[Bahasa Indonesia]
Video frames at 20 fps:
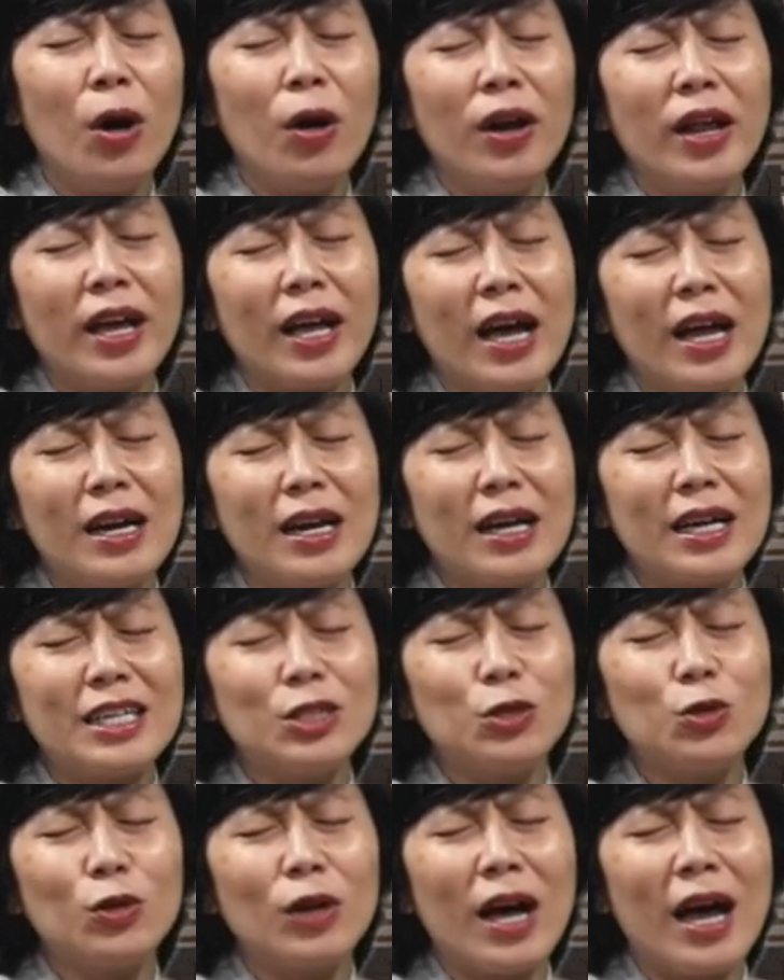oleh karena
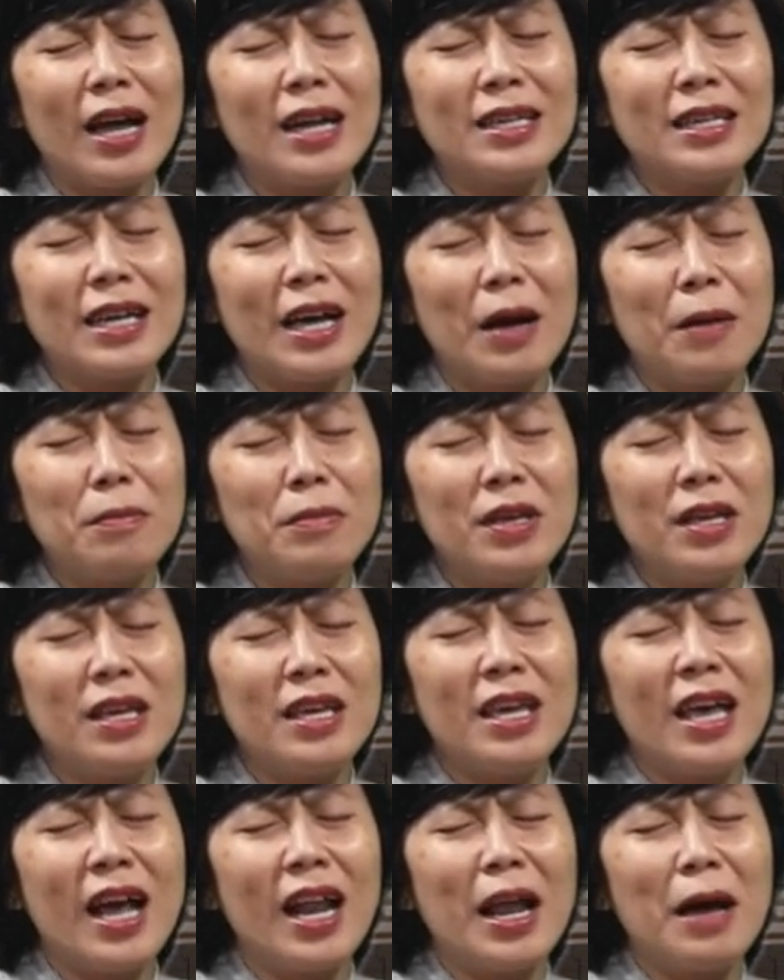kesukaan
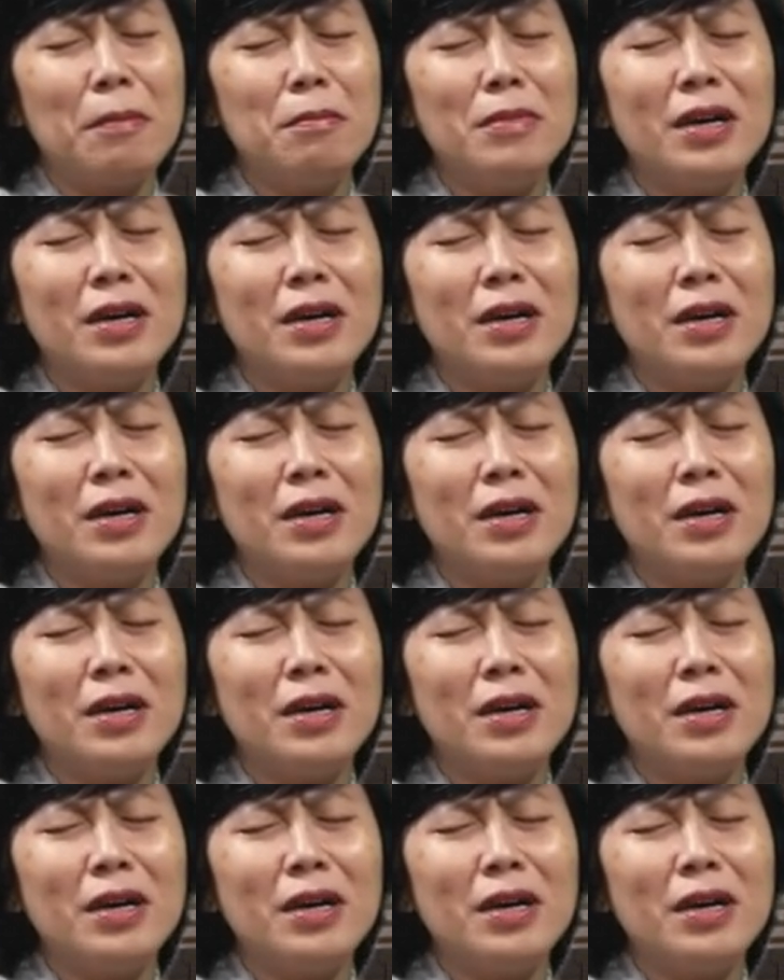kami ialah